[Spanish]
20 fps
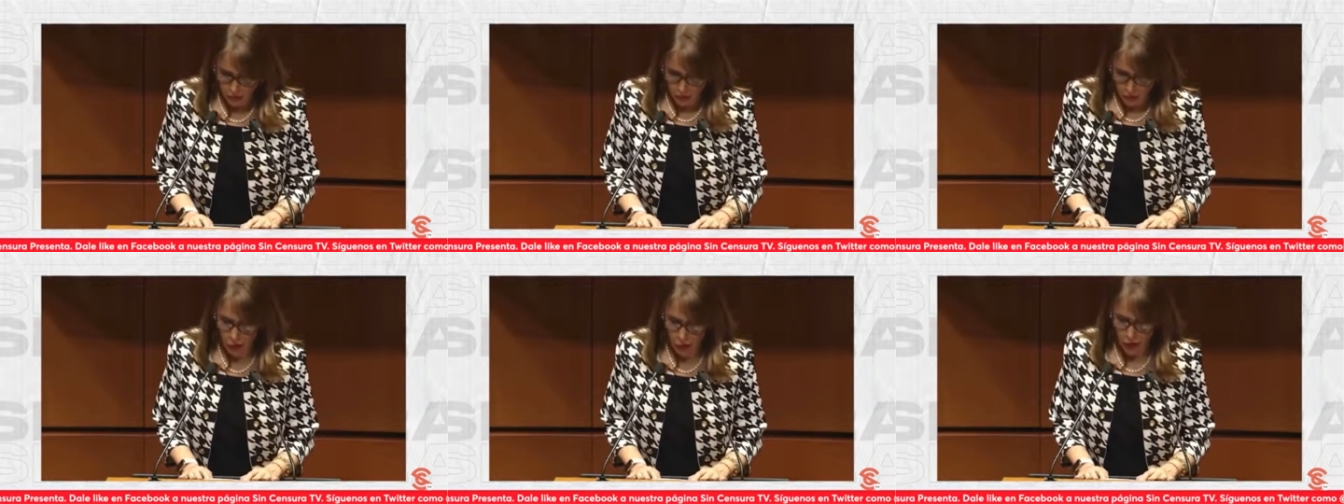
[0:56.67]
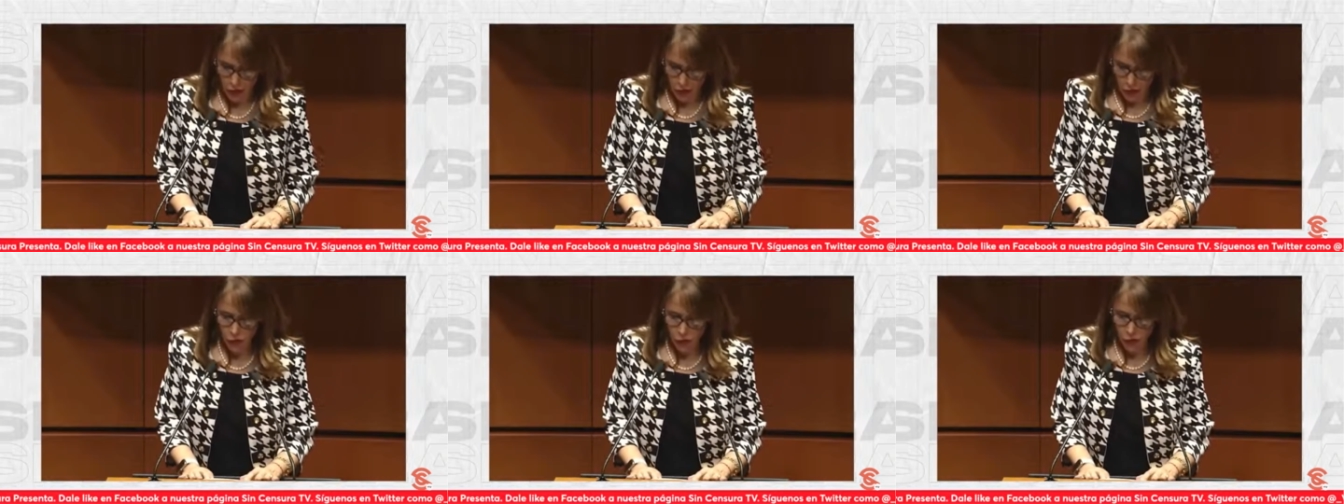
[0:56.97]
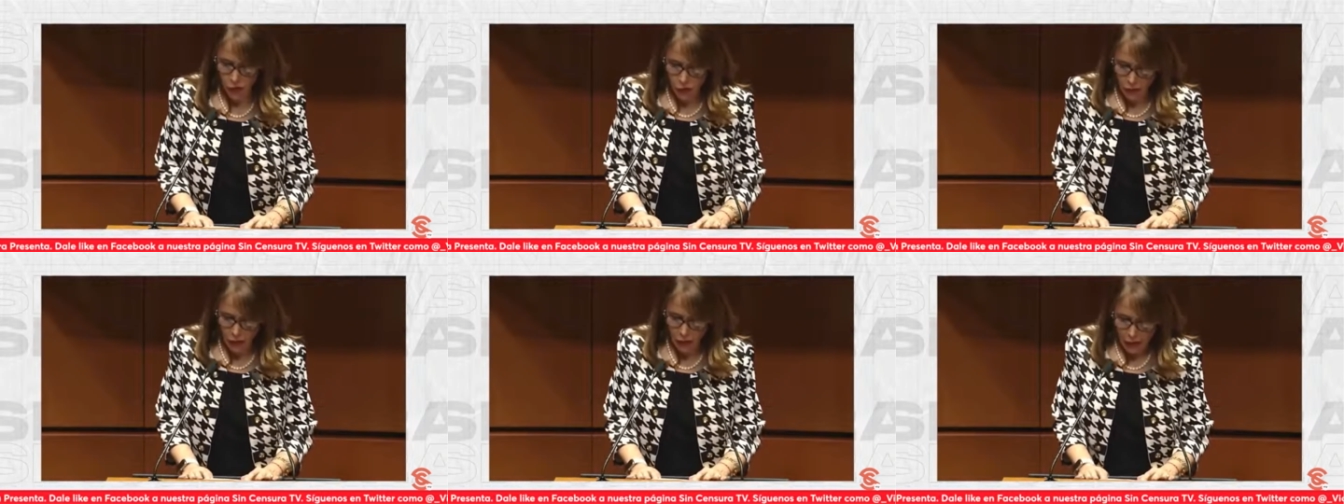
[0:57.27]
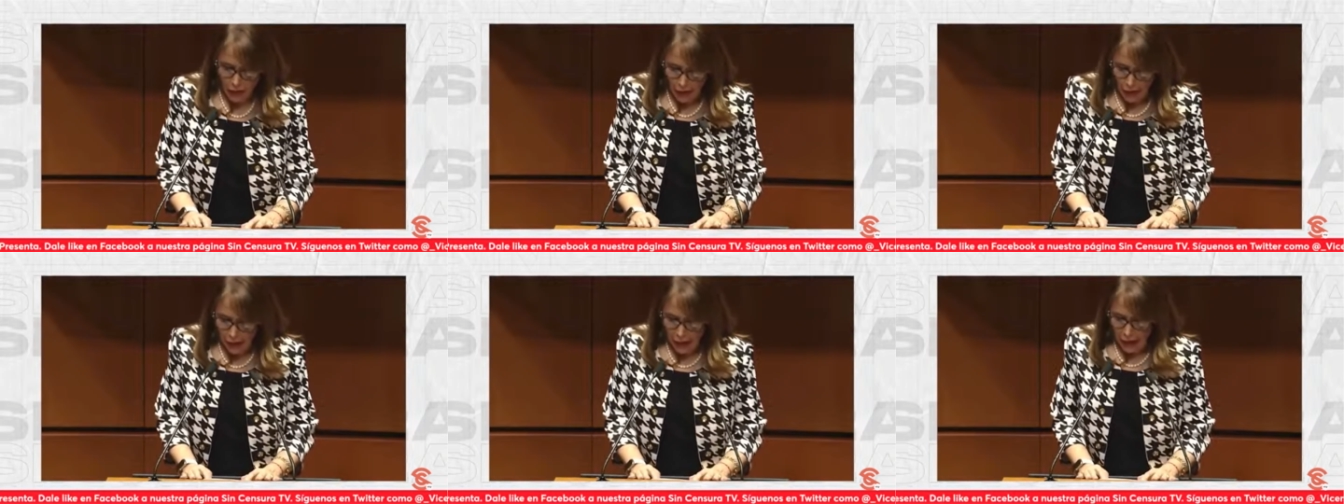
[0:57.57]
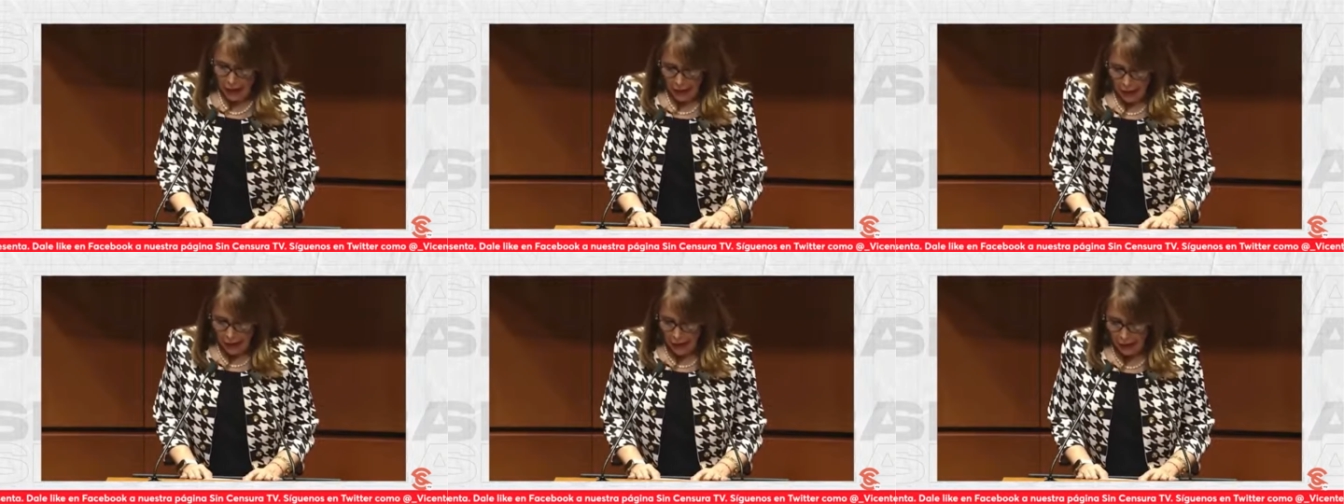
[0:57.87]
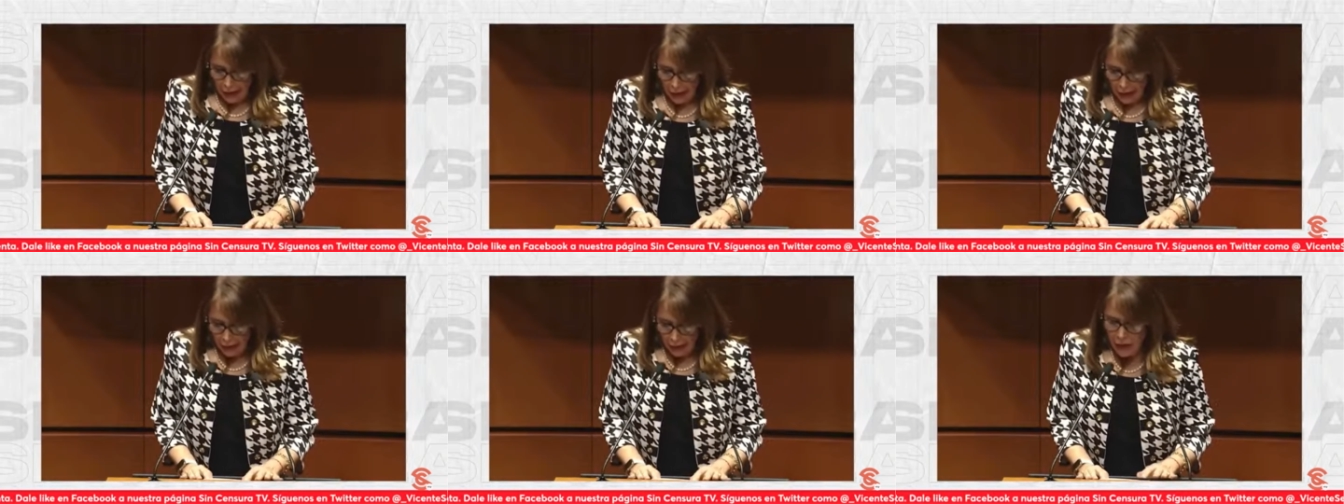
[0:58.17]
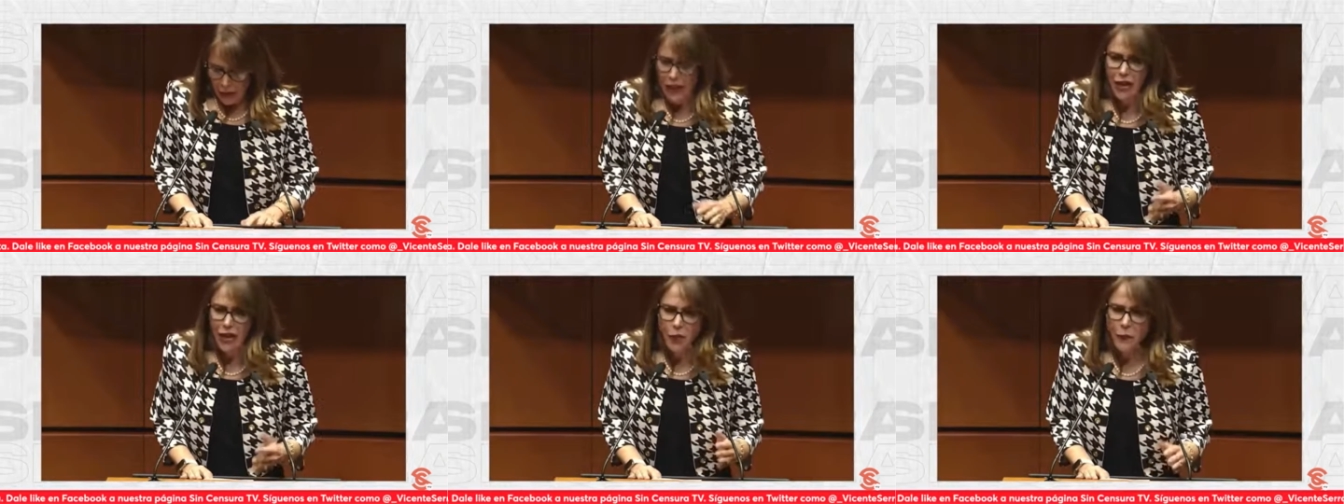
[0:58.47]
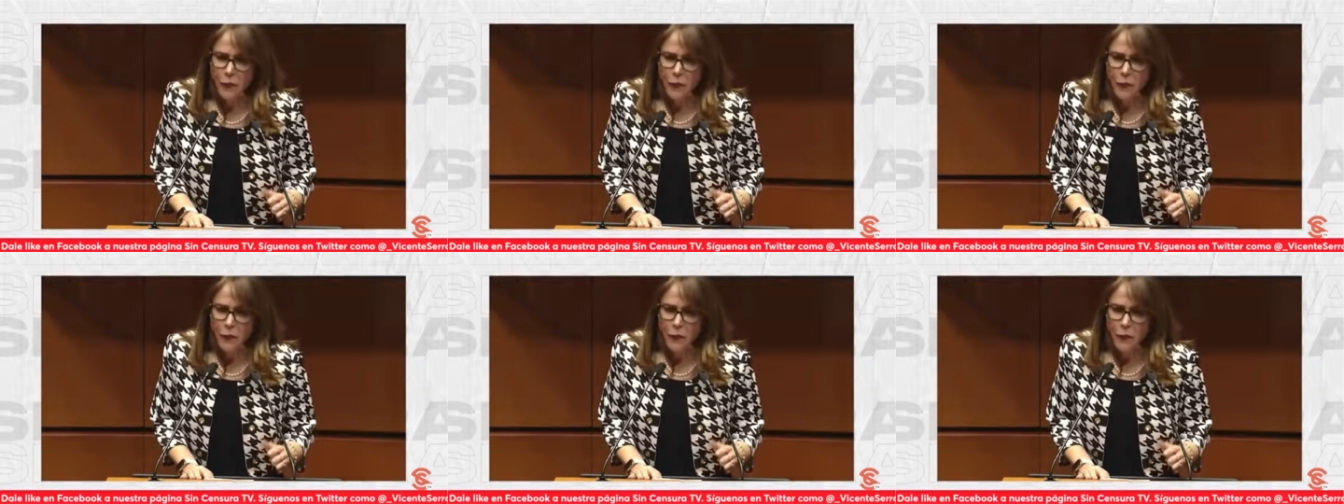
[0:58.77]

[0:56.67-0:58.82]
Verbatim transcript: con ellos. Eh, quiero